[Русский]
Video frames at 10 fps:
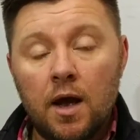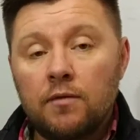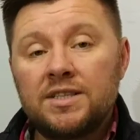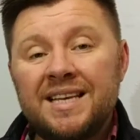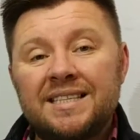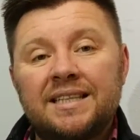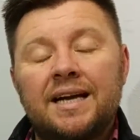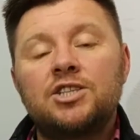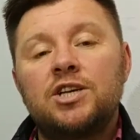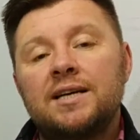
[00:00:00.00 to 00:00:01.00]
Вы знаете,
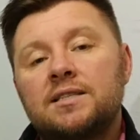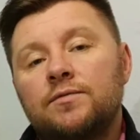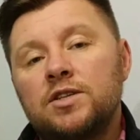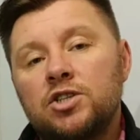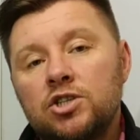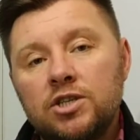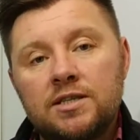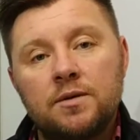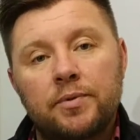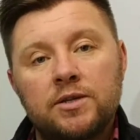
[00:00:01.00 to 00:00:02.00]
так часто в нашей
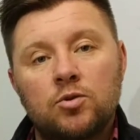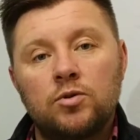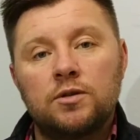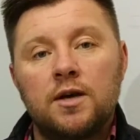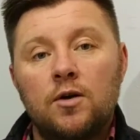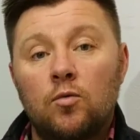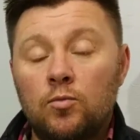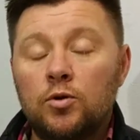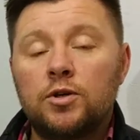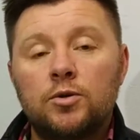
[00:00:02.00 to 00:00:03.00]
жизни происходят у
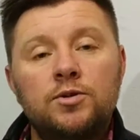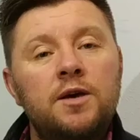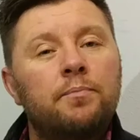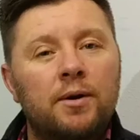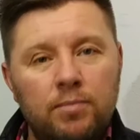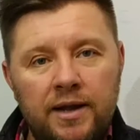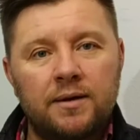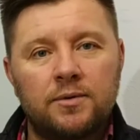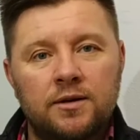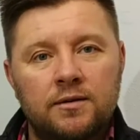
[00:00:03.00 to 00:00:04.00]
многих людей
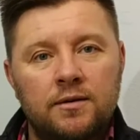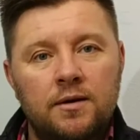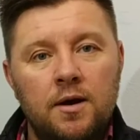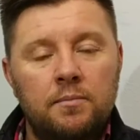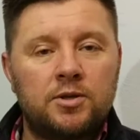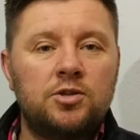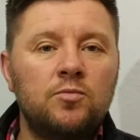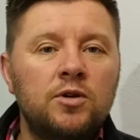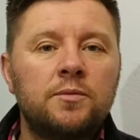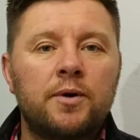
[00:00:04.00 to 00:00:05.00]
проблемы.
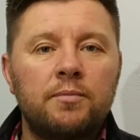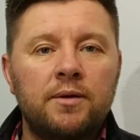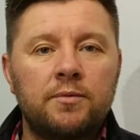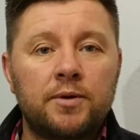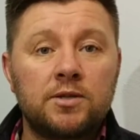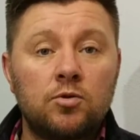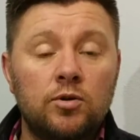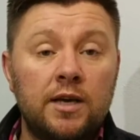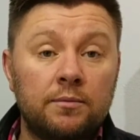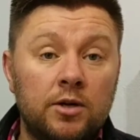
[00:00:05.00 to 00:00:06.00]
Почему эти проблемы
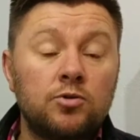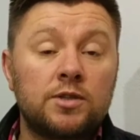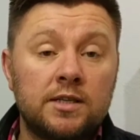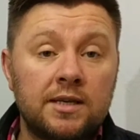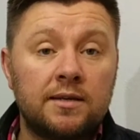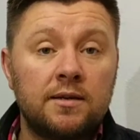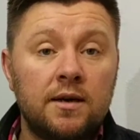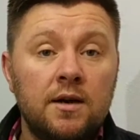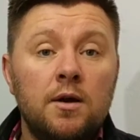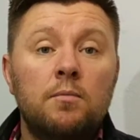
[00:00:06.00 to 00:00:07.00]
происходят, я вам хочу сказать
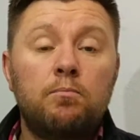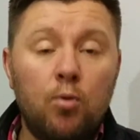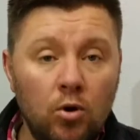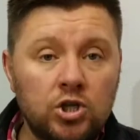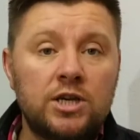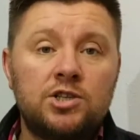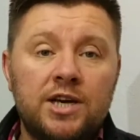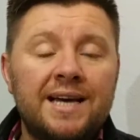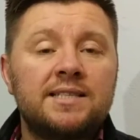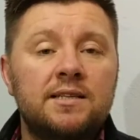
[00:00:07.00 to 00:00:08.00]
большая
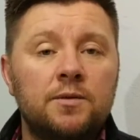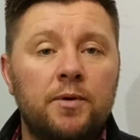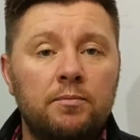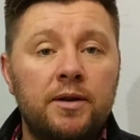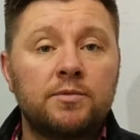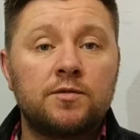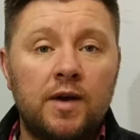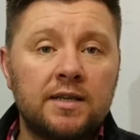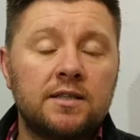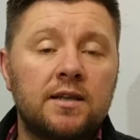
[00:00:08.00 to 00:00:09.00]
часть этих проблем
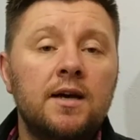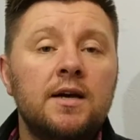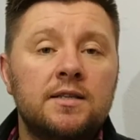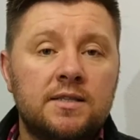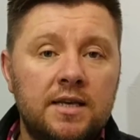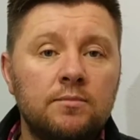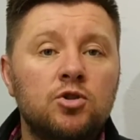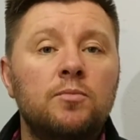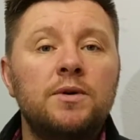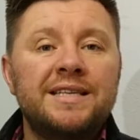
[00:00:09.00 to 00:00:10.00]
связана с тем,
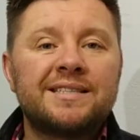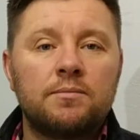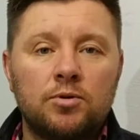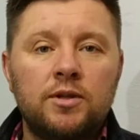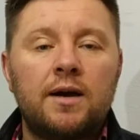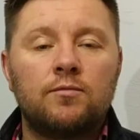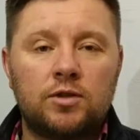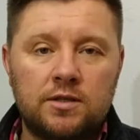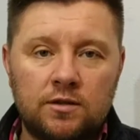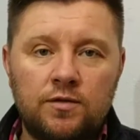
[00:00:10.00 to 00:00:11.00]
что мы не соблюдаем вот
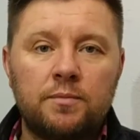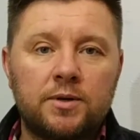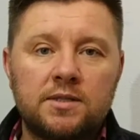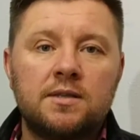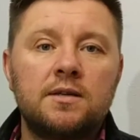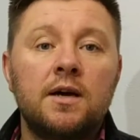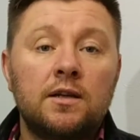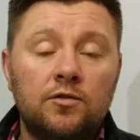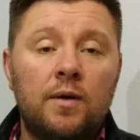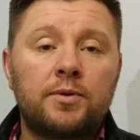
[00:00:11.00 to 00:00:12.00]
эти две простые,
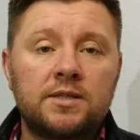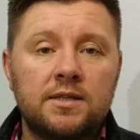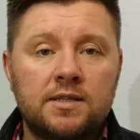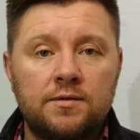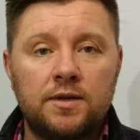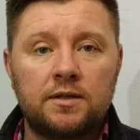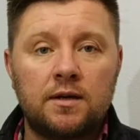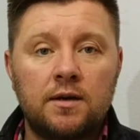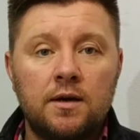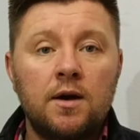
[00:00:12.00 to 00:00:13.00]
два простых
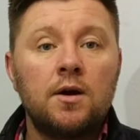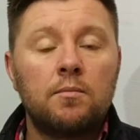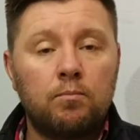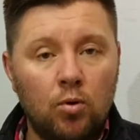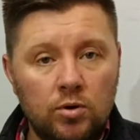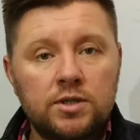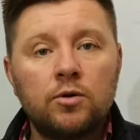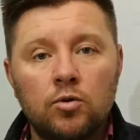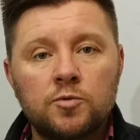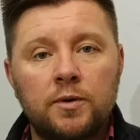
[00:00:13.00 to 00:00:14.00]
совета. Бойся
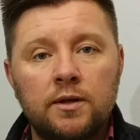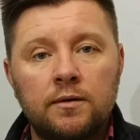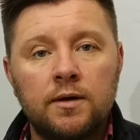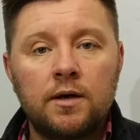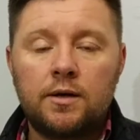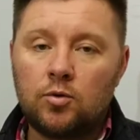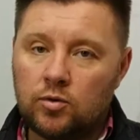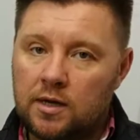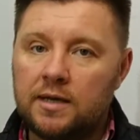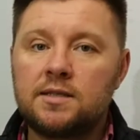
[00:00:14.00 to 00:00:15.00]
Господа и
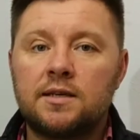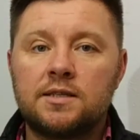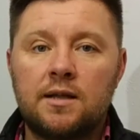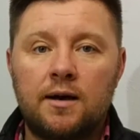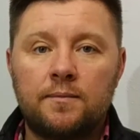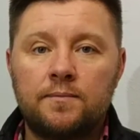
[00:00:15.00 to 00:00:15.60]
удаляйся от зла.